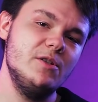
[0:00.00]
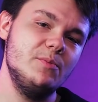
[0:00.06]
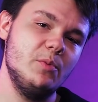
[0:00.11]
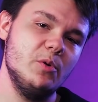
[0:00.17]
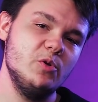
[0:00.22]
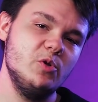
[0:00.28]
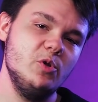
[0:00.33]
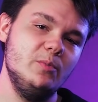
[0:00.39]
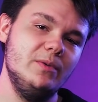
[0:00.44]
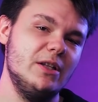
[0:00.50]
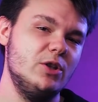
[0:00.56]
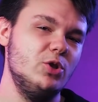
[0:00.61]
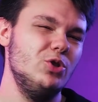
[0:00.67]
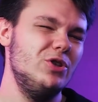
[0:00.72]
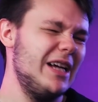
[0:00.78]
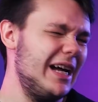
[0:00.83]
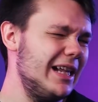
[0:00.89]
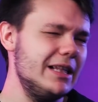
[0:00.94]
sposób na
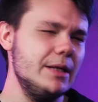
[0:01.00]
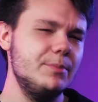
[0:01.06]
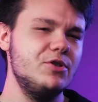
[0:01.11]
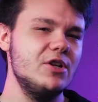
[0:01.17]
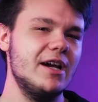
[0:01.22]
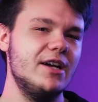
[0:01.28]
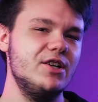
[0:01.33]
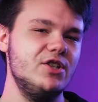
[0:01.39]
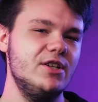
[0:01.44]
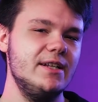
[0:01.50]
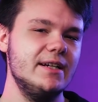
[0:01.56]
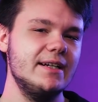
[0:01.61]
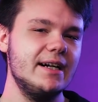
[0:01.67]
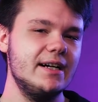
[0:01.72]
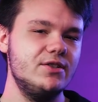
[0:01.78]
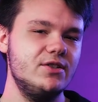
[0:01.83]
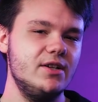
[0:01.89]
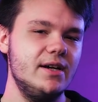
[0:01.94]
totalne przerażenie
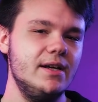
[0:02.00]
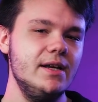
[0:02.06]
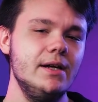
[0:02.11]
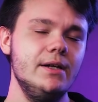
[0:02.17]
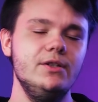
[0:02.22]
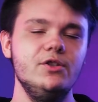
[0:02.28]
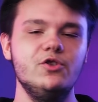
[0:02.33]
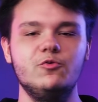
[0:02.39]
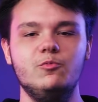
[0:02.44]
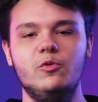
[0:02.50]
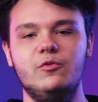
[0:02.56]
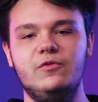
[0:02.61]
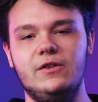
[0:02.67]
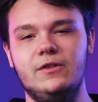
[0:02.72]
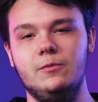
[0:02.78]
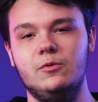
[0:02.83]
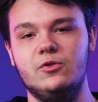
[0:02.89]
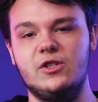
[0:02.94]
gracza niż
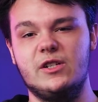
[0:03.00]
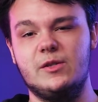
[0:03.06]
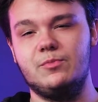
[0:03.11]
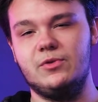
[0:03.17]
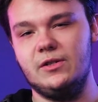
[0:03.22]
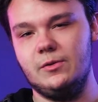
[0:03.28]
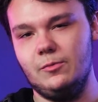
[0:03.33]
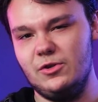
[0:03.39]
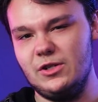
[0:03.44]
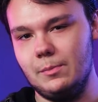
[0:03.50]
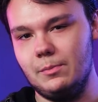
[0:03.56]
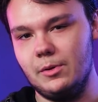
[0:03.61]
mówienie mu, że sprzęt mu się